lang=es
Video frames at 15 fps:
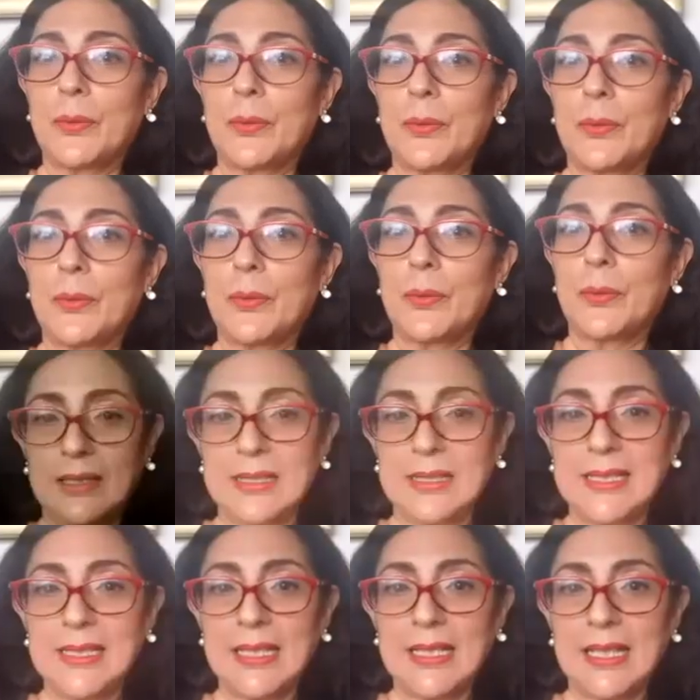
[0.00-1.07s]
que me
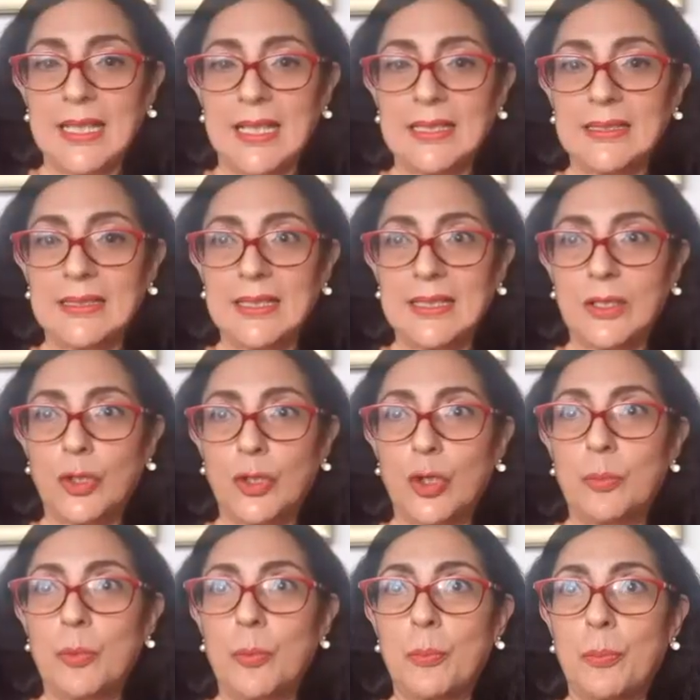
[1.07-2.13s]
decías de
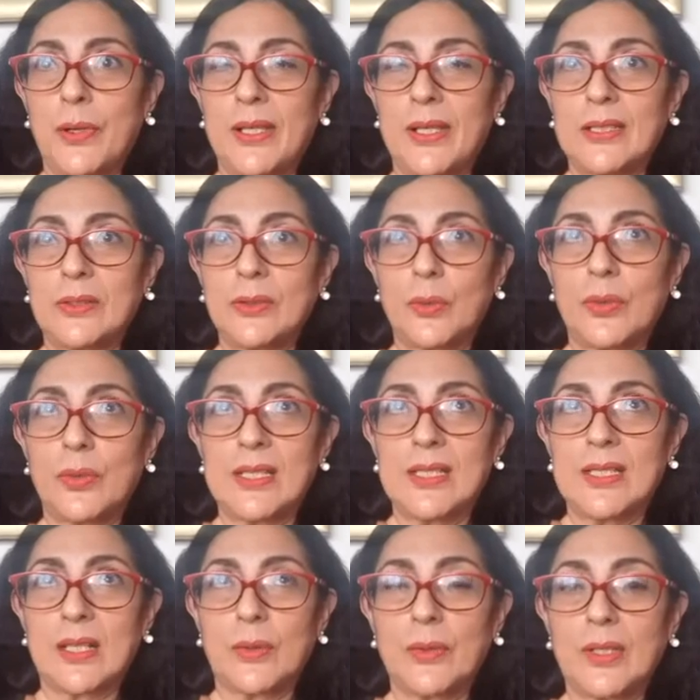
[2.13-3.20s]
cómo puedes tú
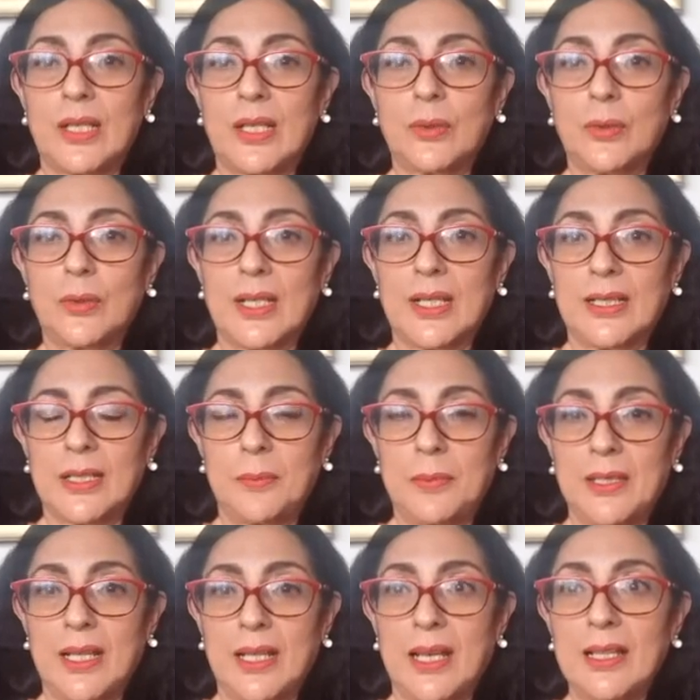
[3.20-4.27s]
desarrollar tu
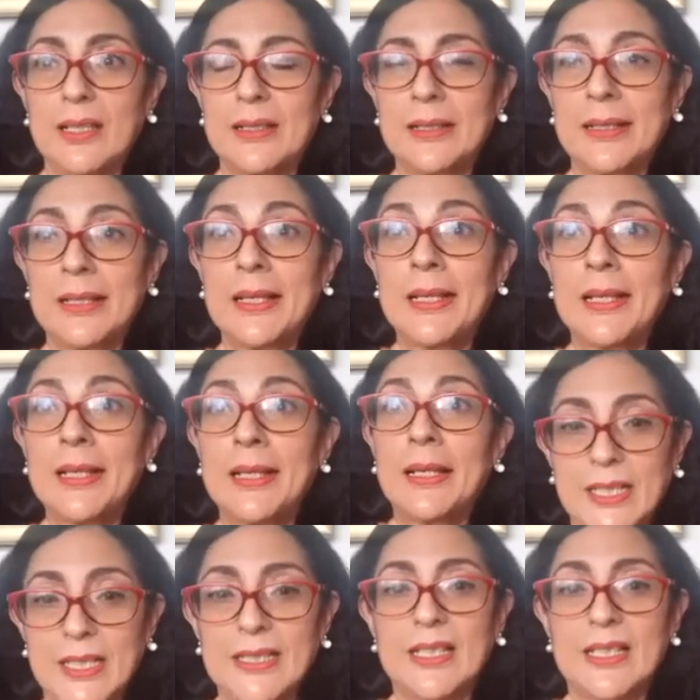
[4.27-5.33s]
creatividad,
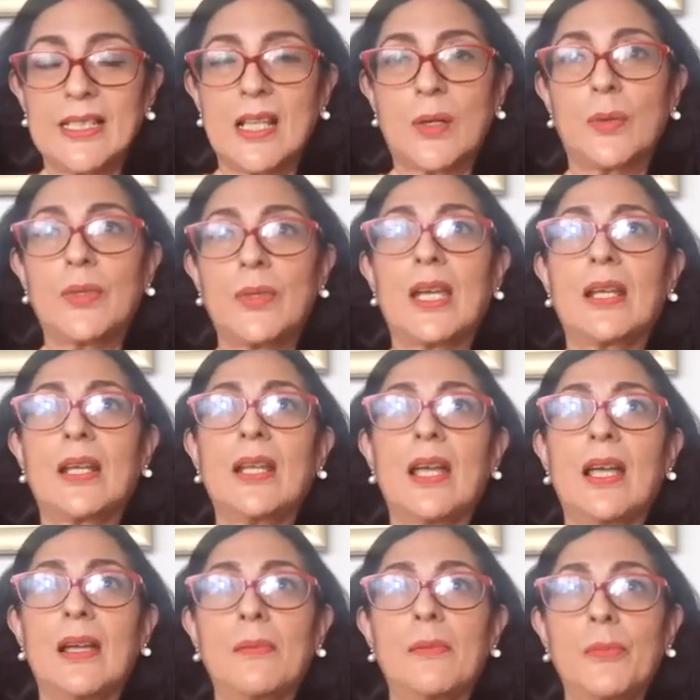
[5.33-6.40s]
es
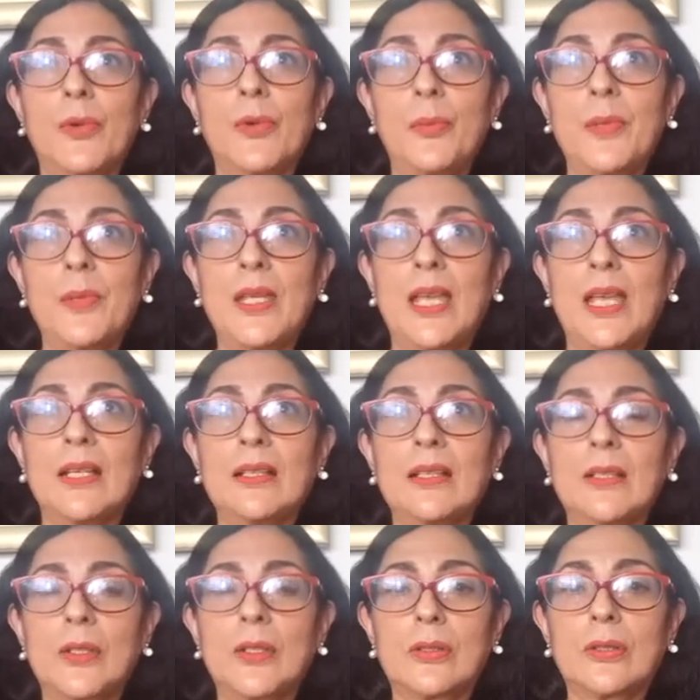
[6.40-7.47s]
desarrollarla muy bien
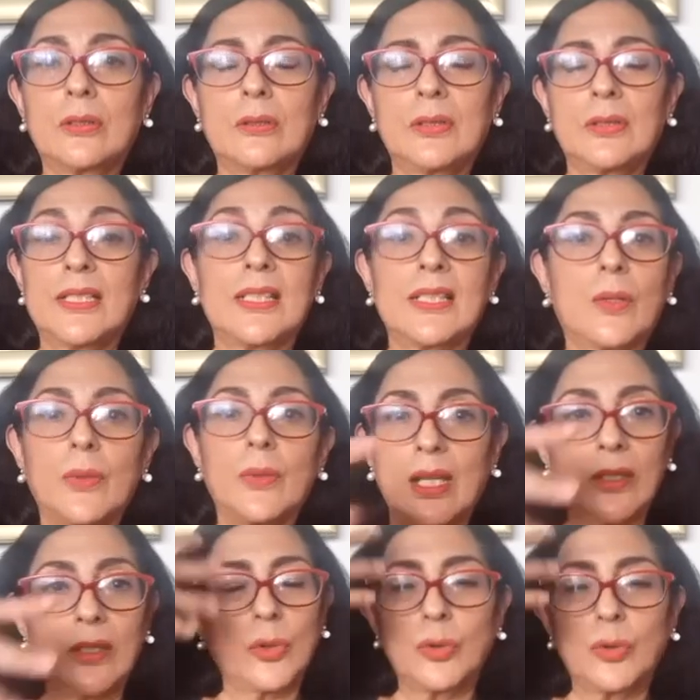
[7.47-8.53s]

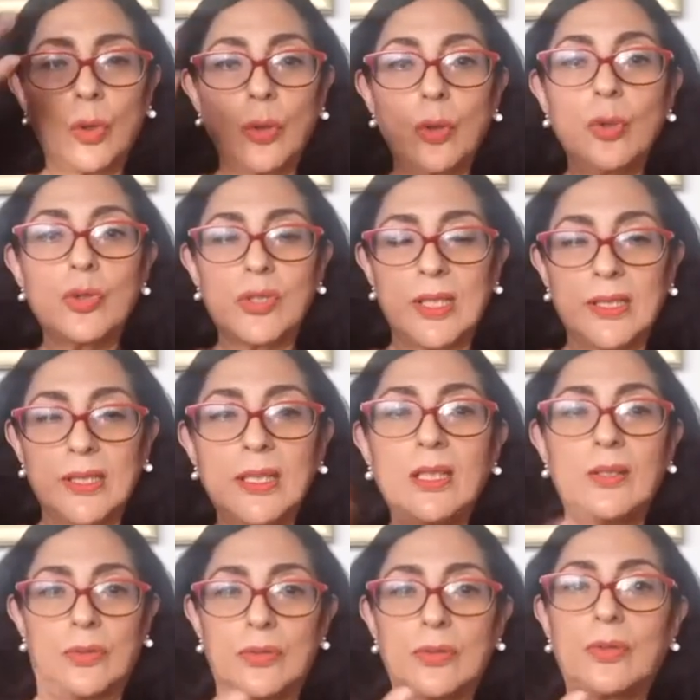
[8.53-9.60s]
desarrollando todos los
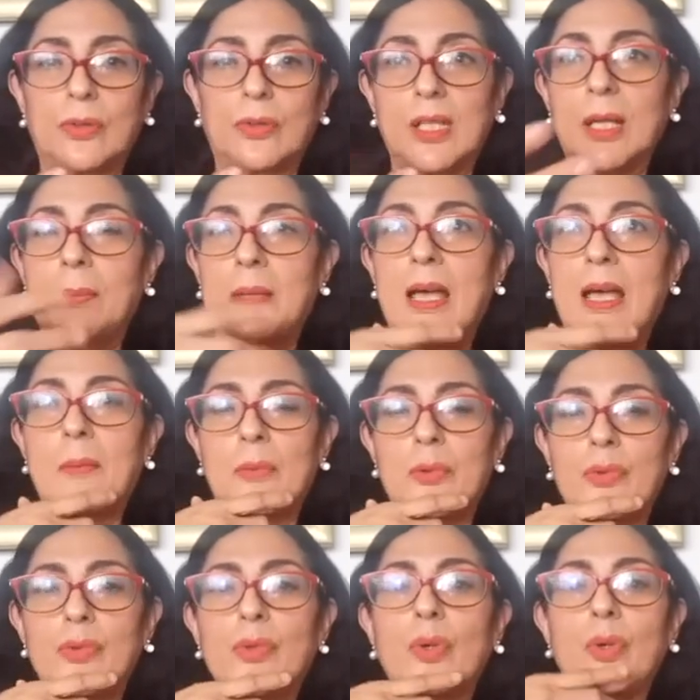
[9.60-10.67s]
sentidos, lo que
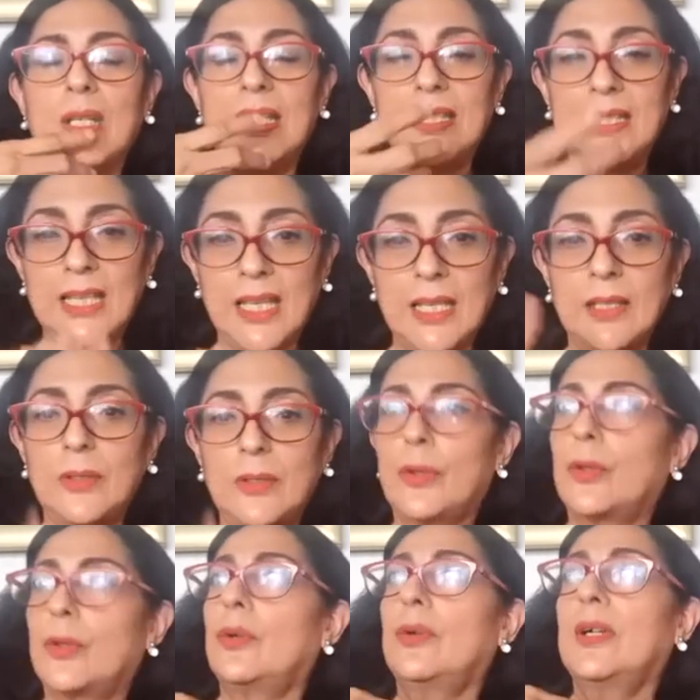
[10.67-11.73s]
hablábamos, ¿no?
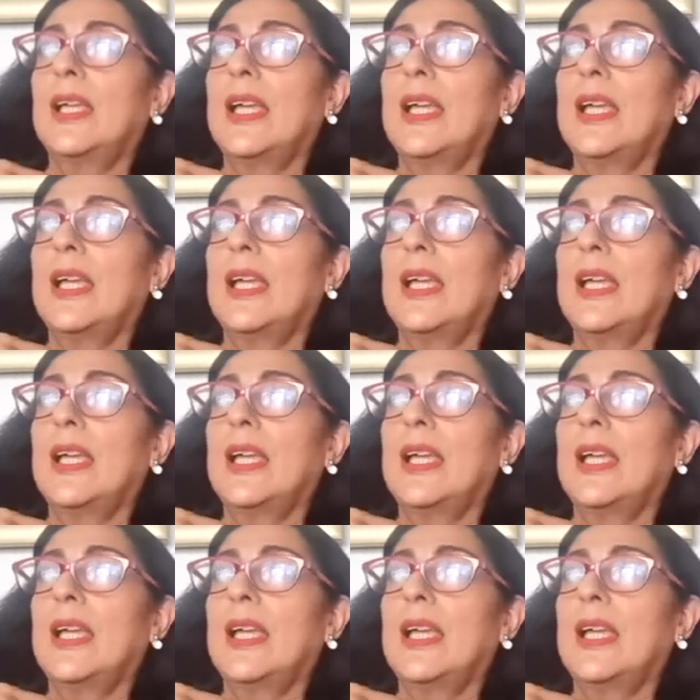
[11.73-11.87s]
Leyendo,